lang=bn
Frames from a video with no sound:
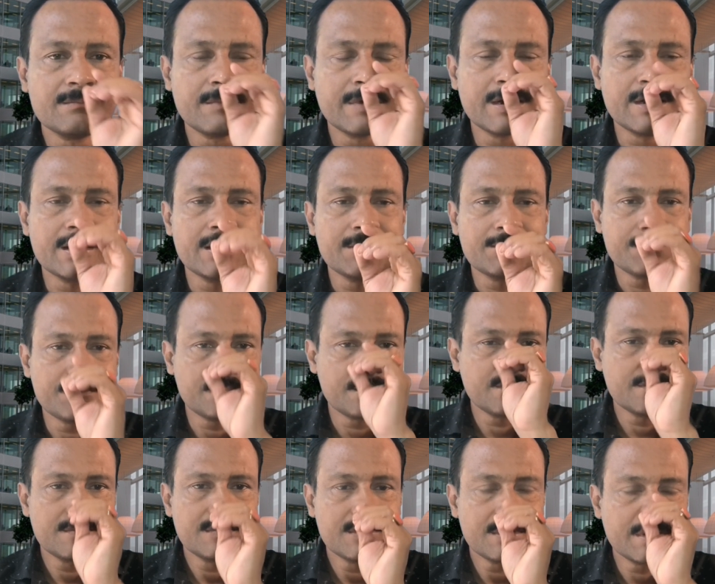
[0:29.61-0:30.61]
মানে
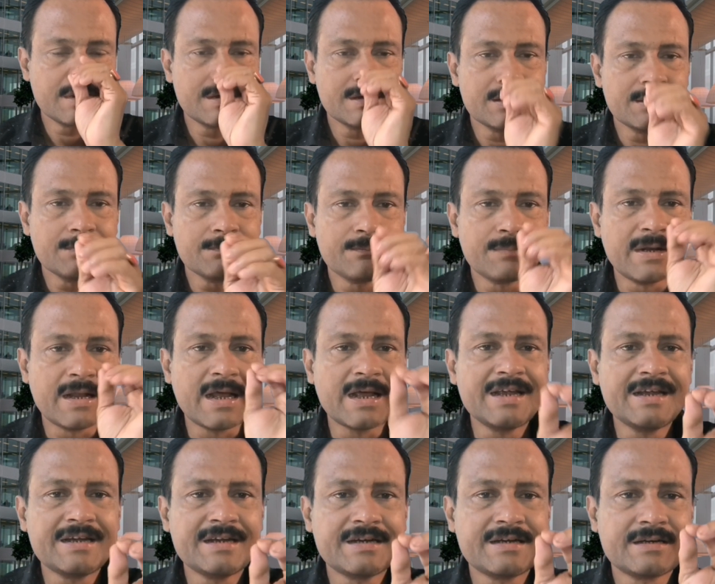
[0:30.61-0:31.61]

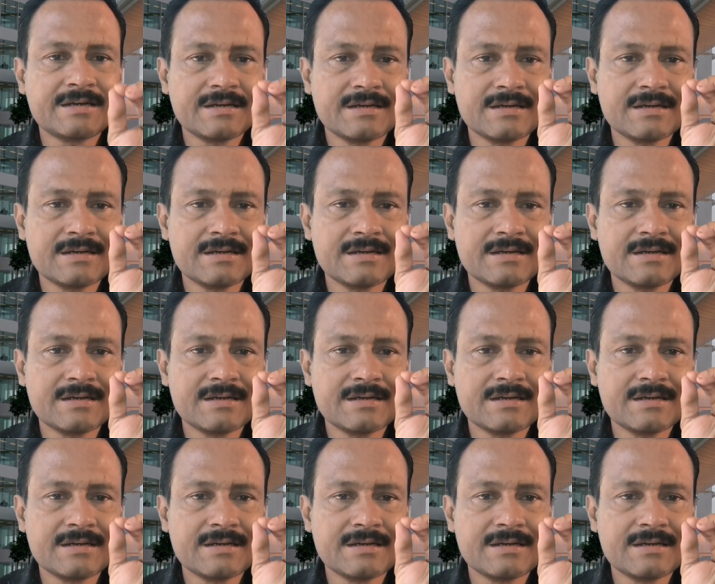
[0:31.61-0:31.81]
ফ্লাইট